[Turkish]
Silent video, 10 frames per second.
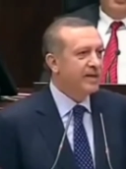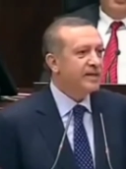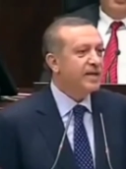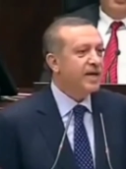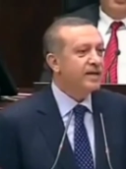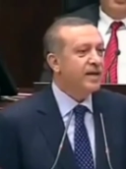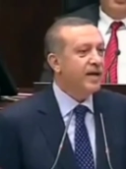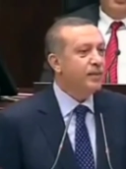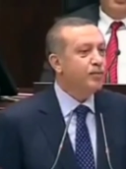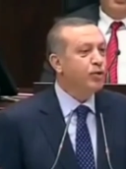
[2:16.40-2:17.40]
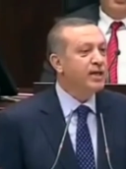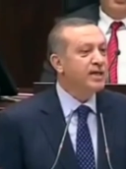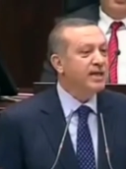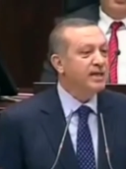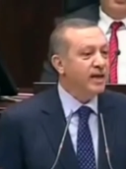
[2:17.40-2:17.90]
Yasaklanan bu
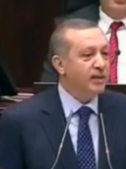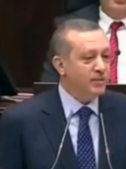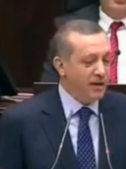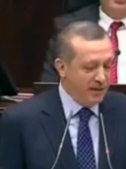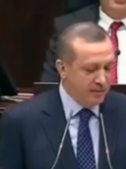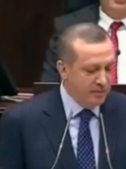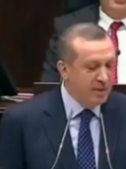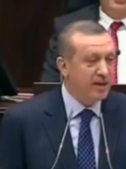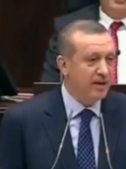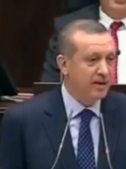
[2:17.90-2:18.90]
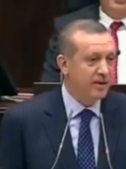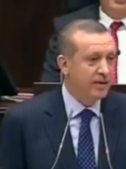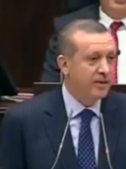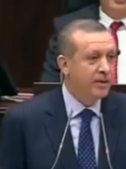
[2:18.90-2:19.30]
iki kitaptan biri